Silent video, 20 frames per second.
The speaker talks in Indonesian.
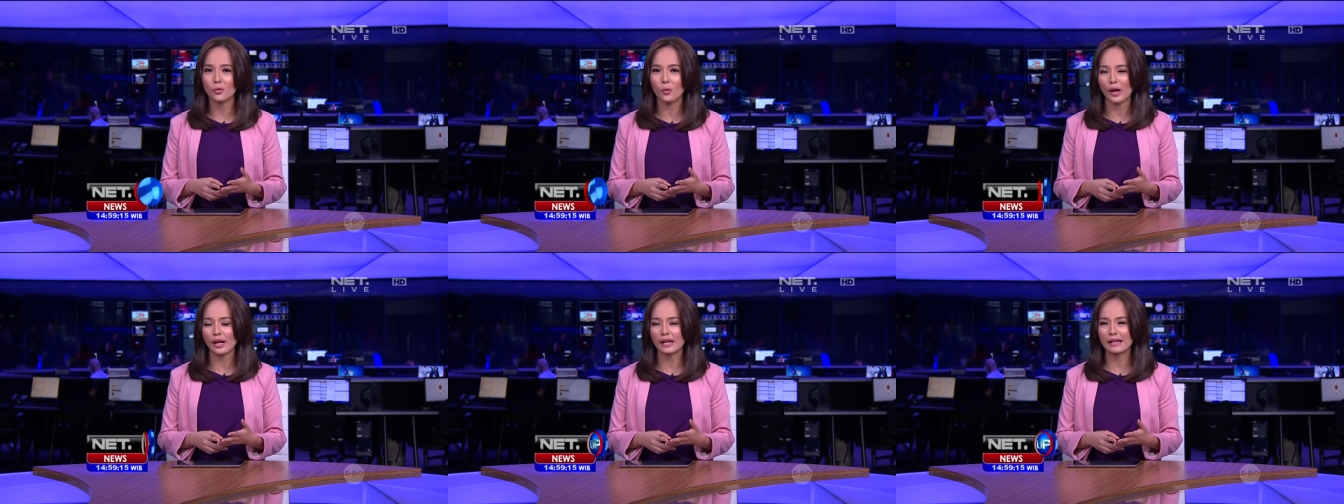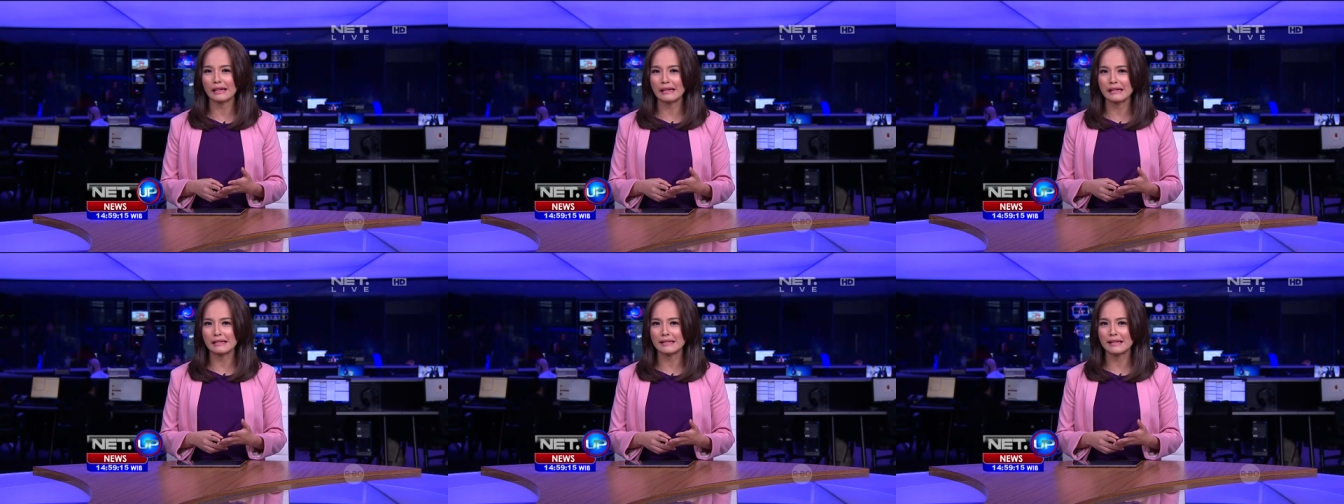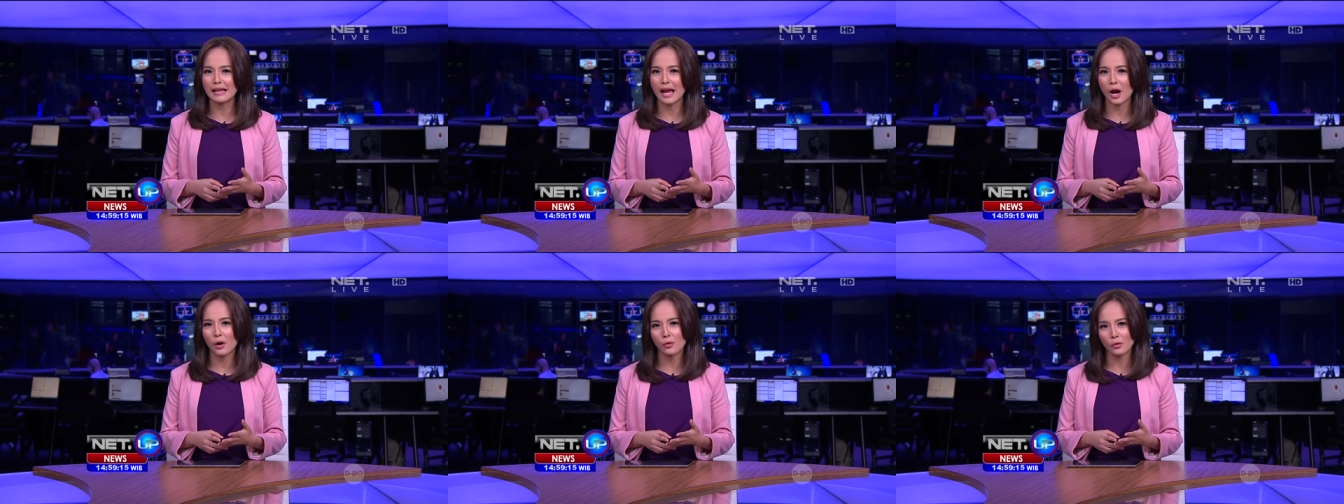Where
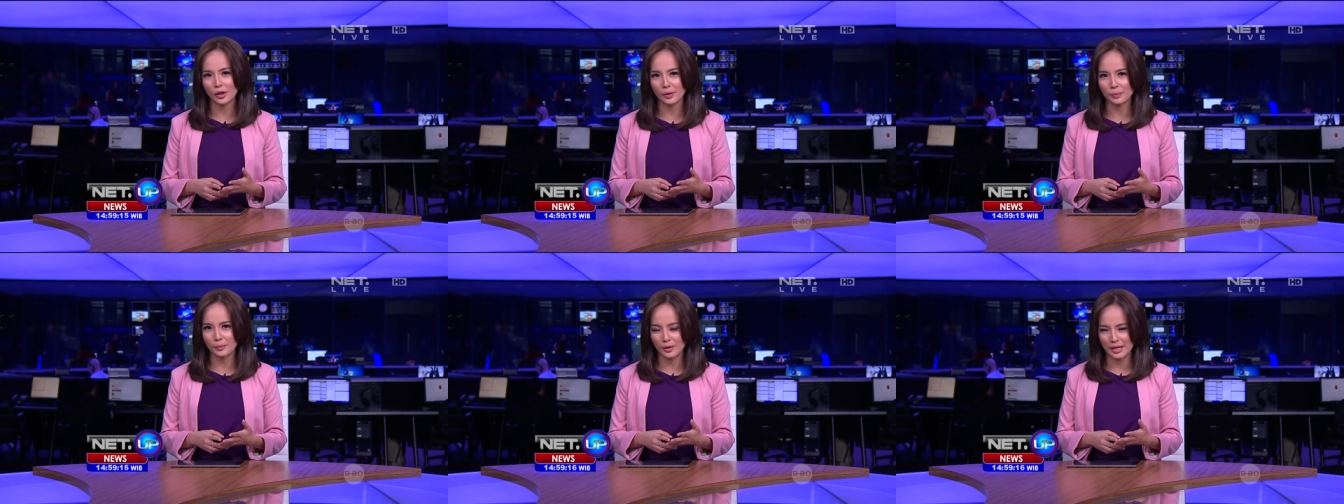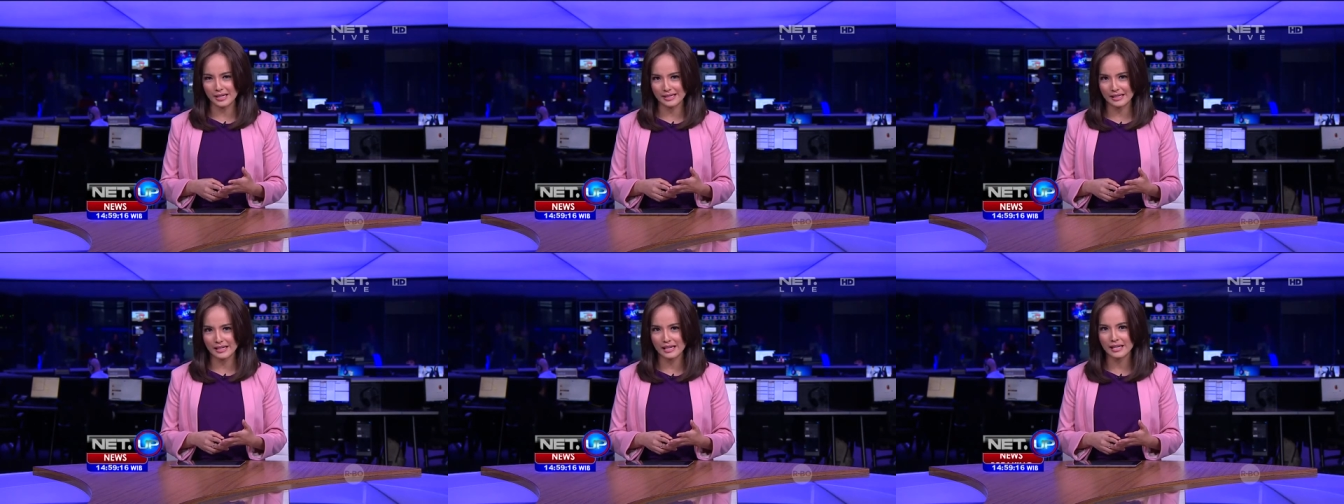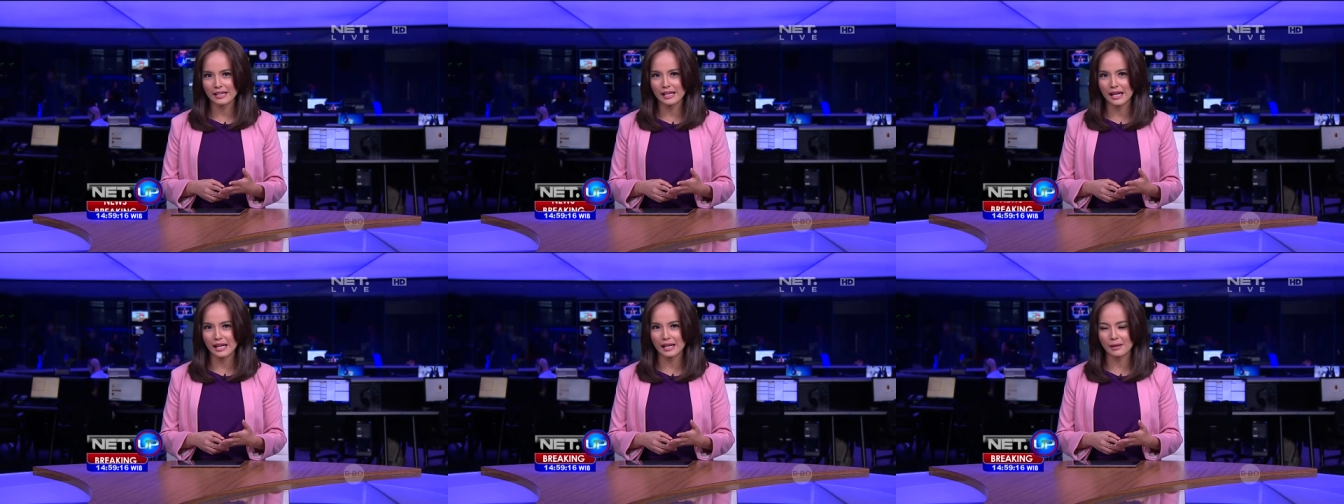is our
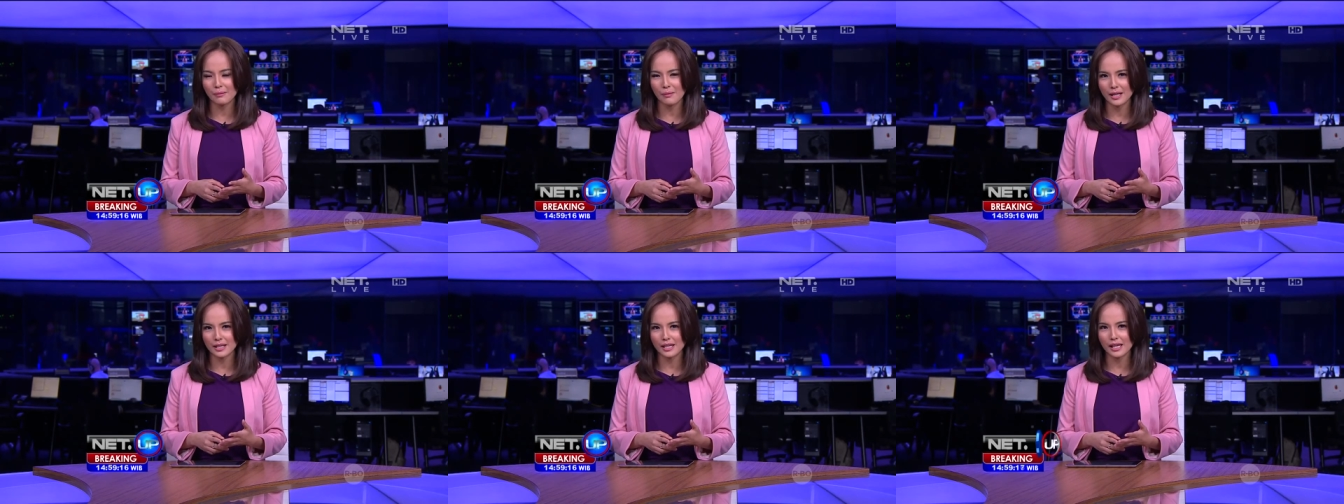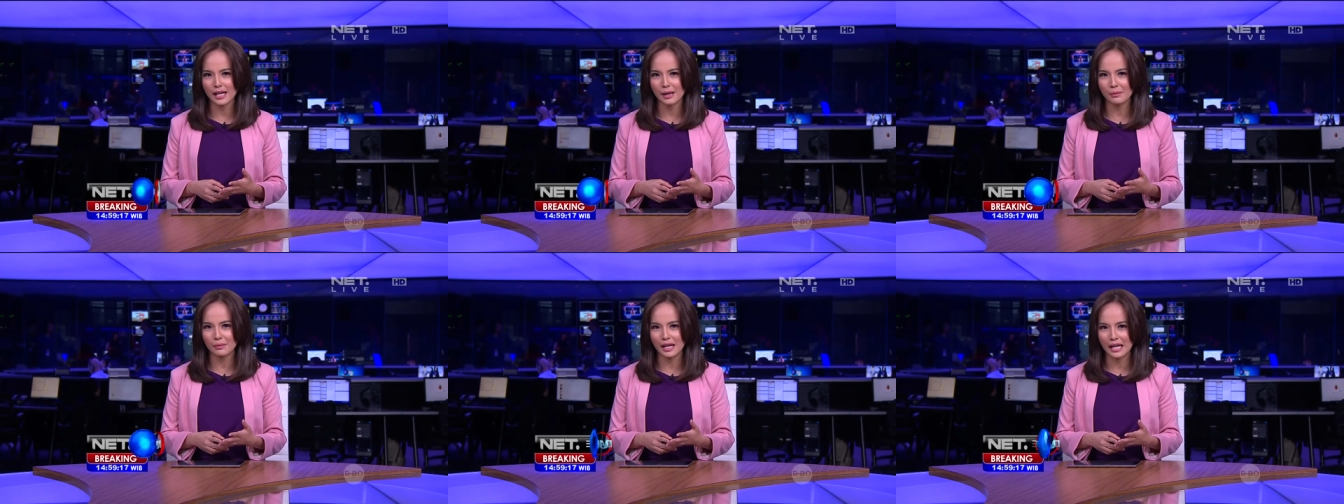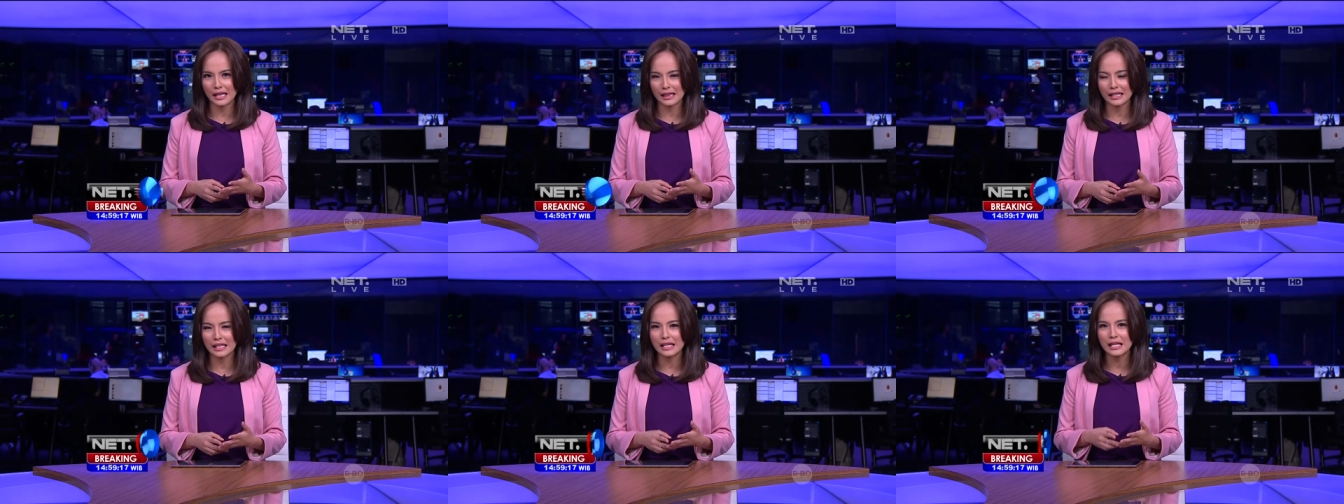President karena banyak yang
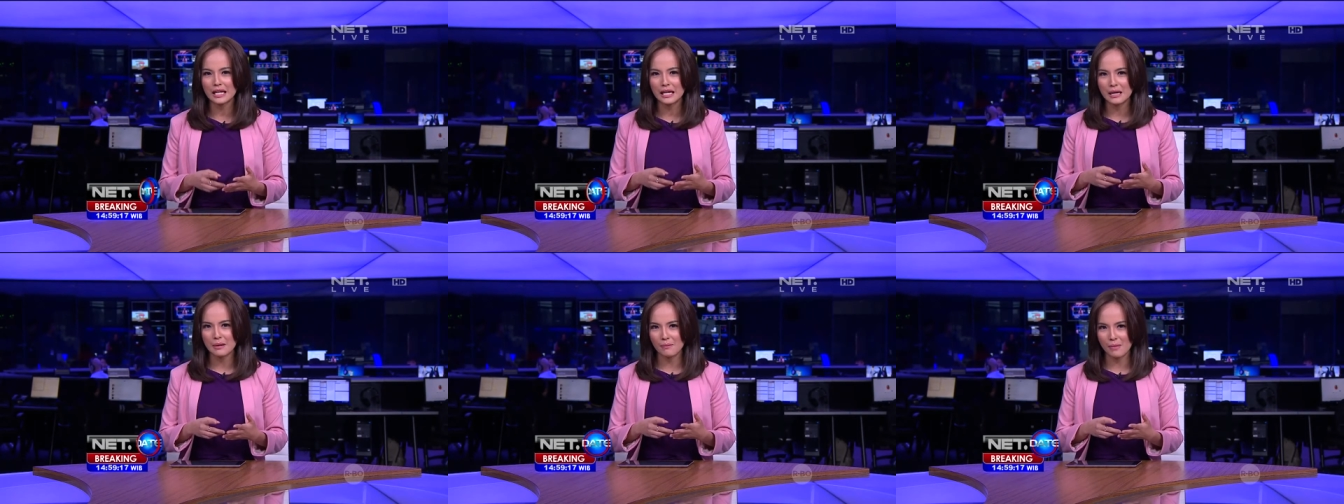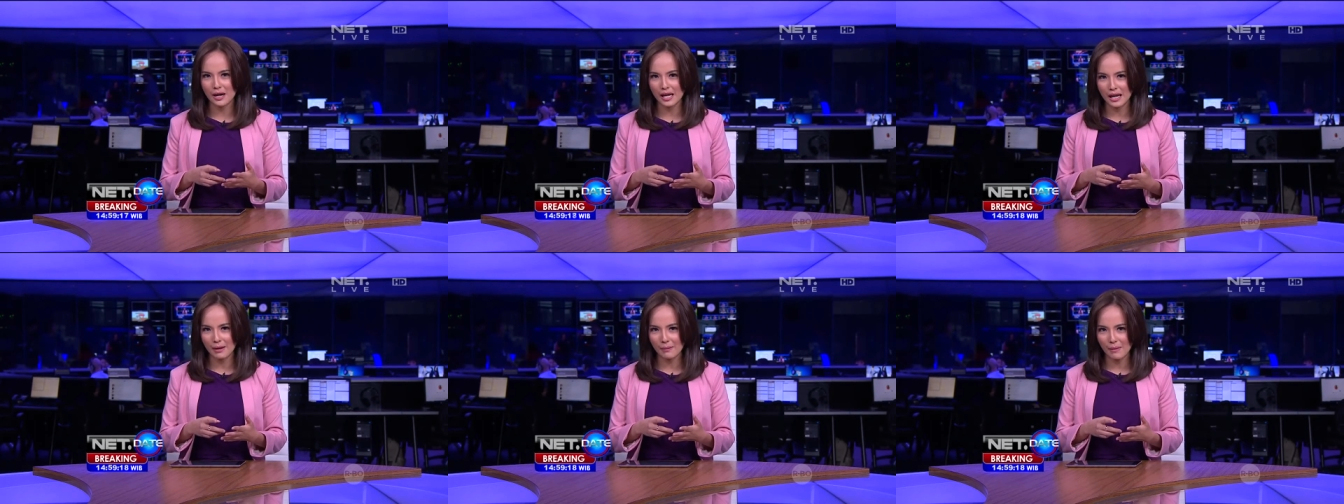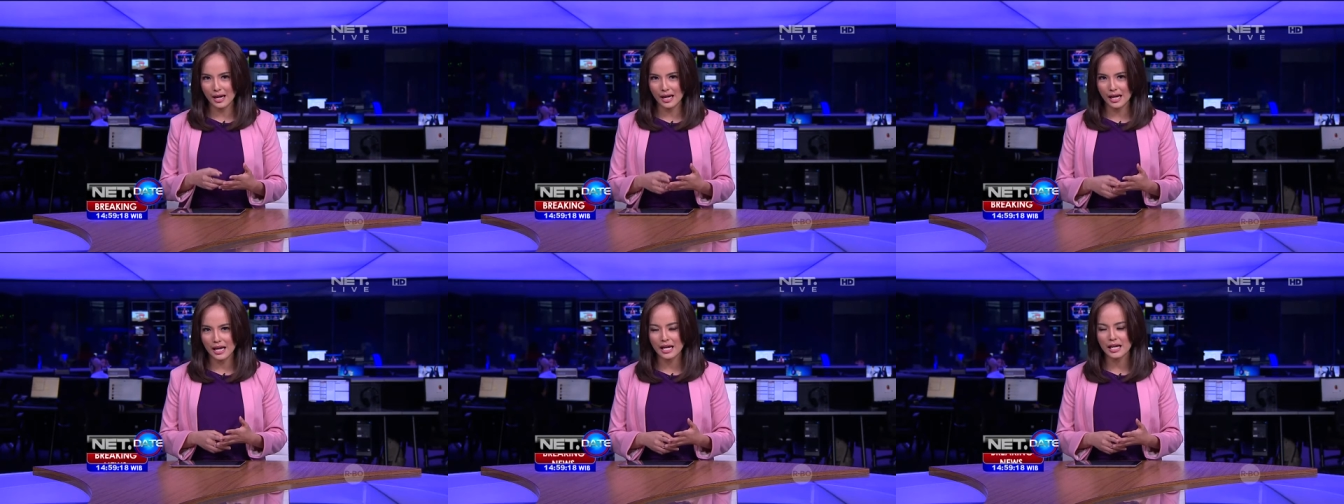menanti
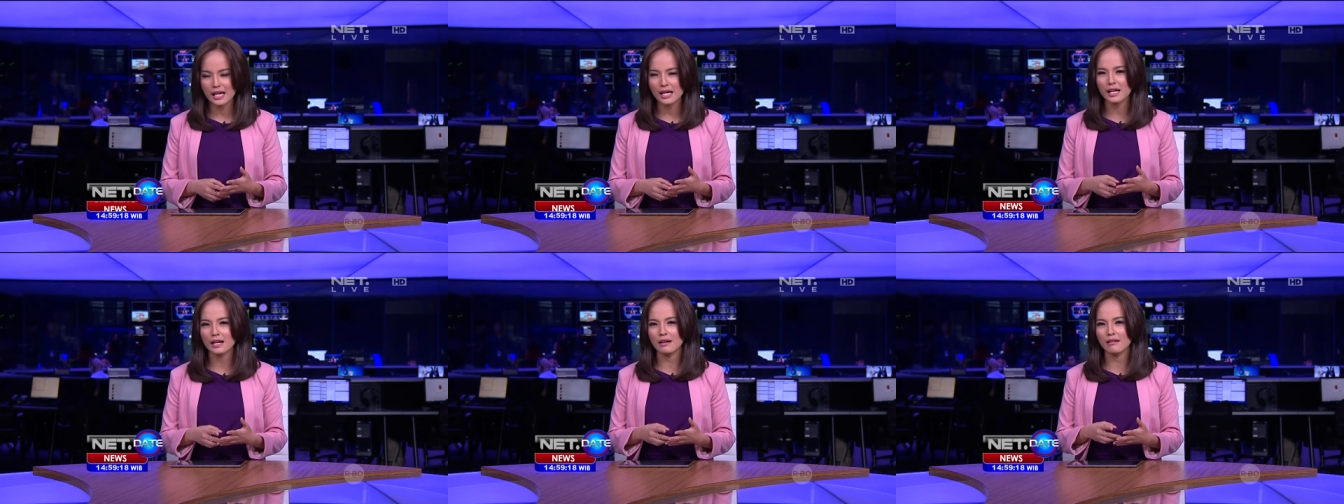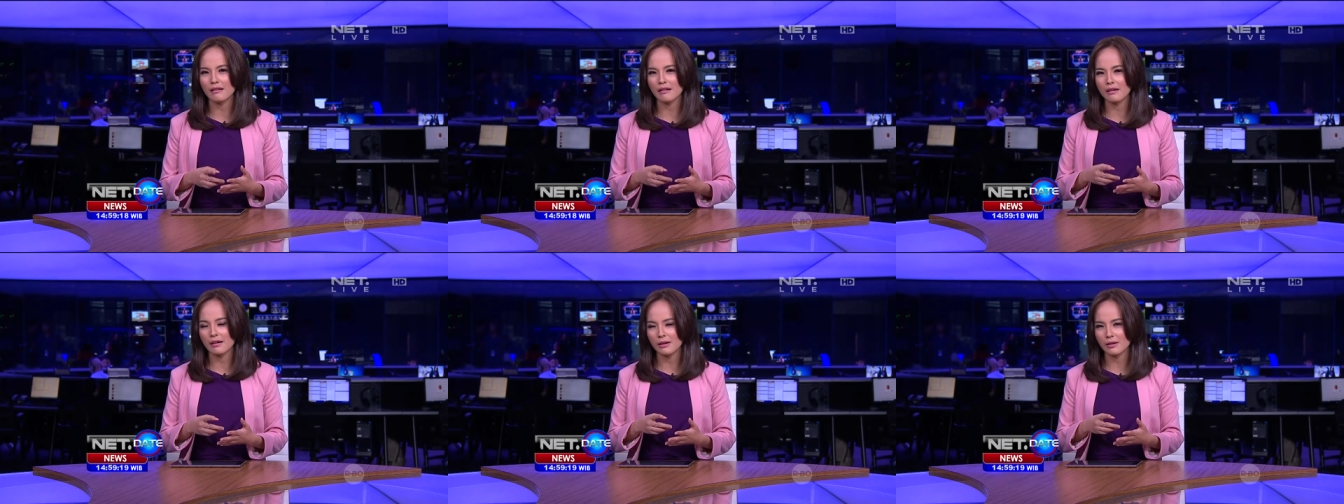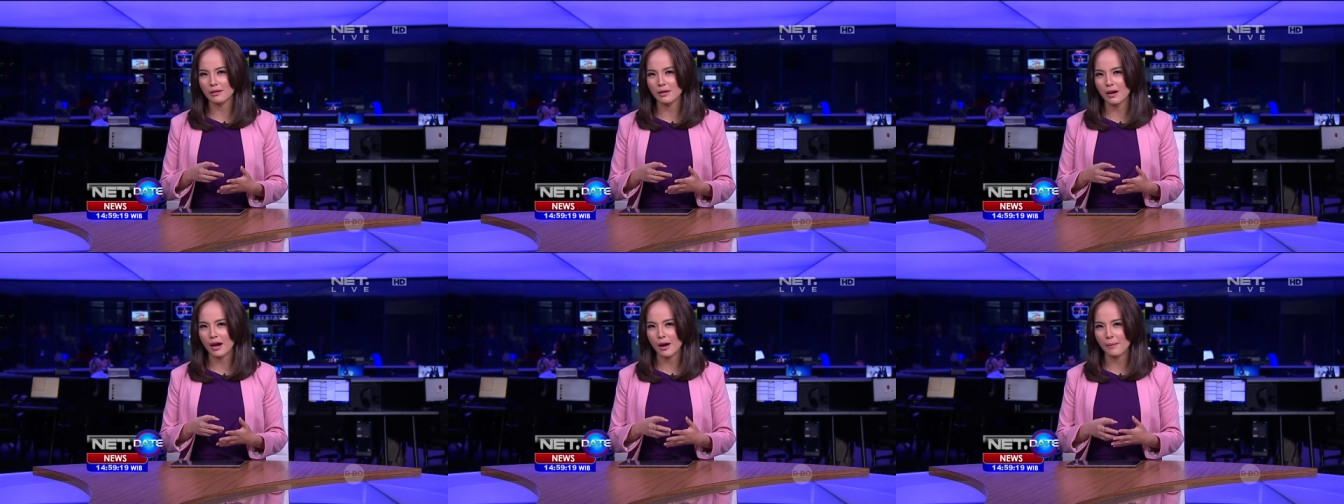bagaimana uh,